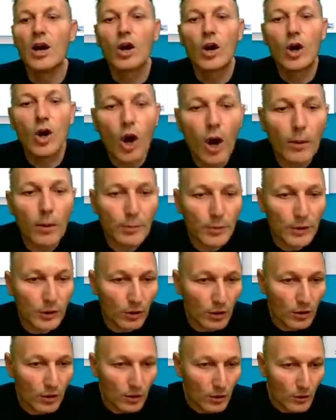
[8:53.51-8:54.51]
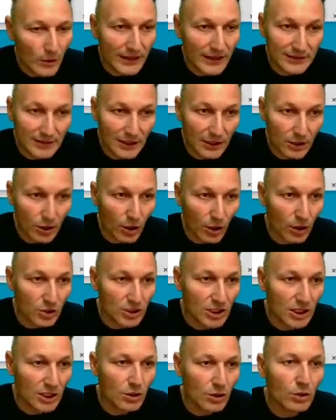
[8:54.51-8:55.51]
Copio queste
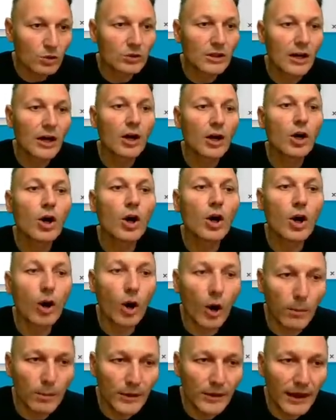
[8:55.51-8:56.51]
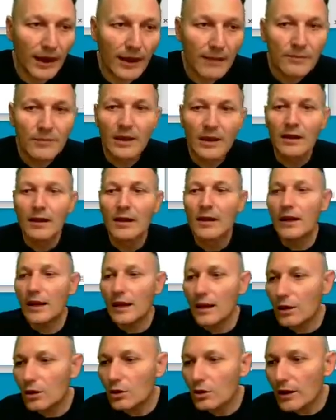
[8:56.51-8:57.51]
cose con copia
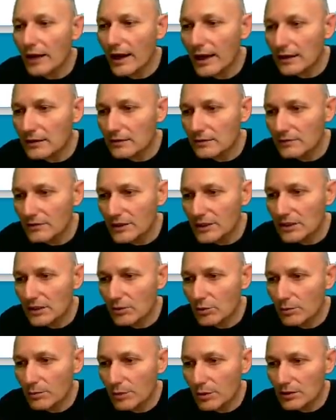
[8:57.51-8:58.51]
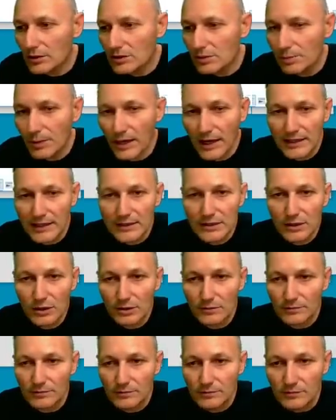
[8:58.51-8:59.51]
e ora facciamo un po' di
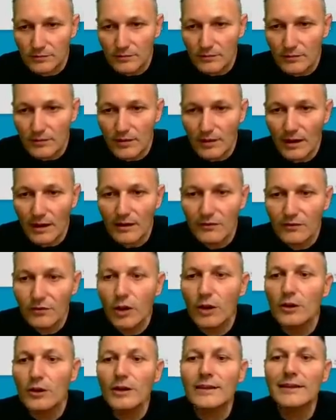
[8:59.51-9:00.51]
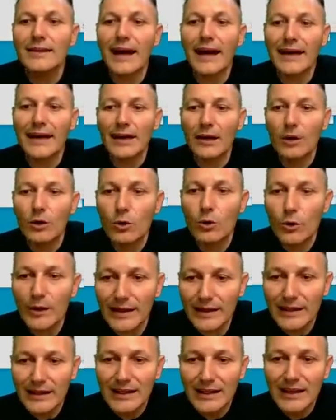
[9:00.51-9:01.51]
spazio, voglio andare qui